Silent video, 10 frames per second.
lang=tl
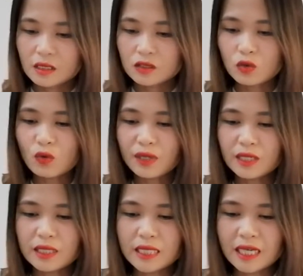So, kung
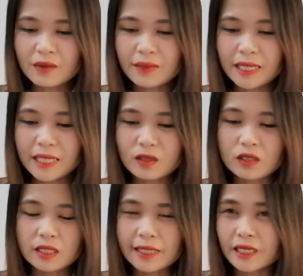hindi kayo mahilig
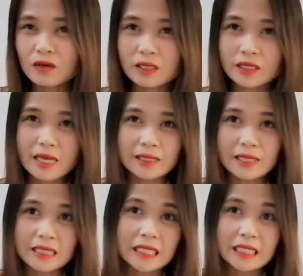online, ako din dati,
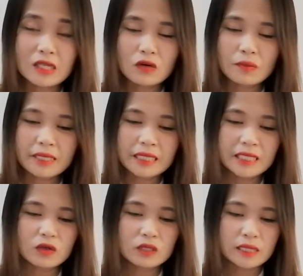hindi rin ako mahilig
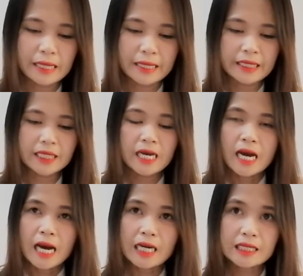online.
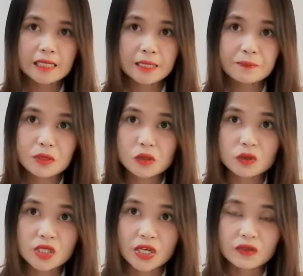Ang tips ko
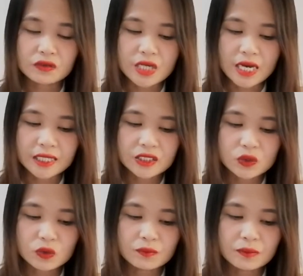sa inyo guys,
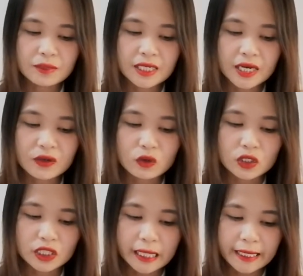kung bibili kayo
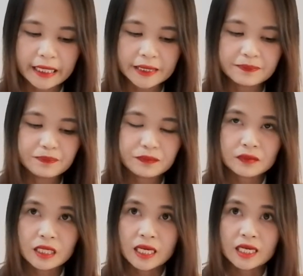online,
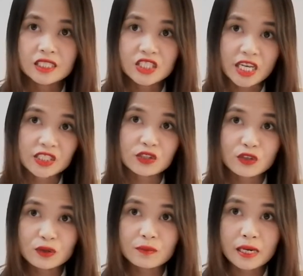i-check nyo
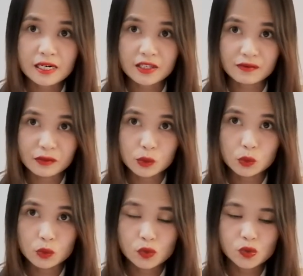yung mga
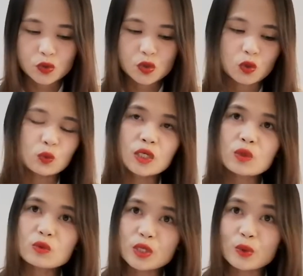reviews
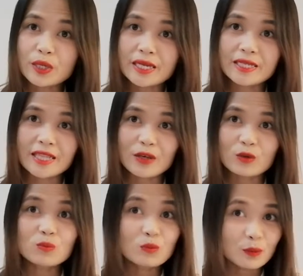unang-una kung ilan na
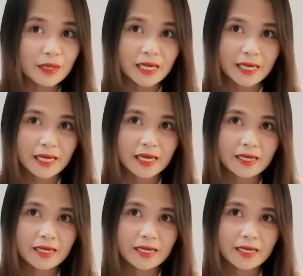yung bumili.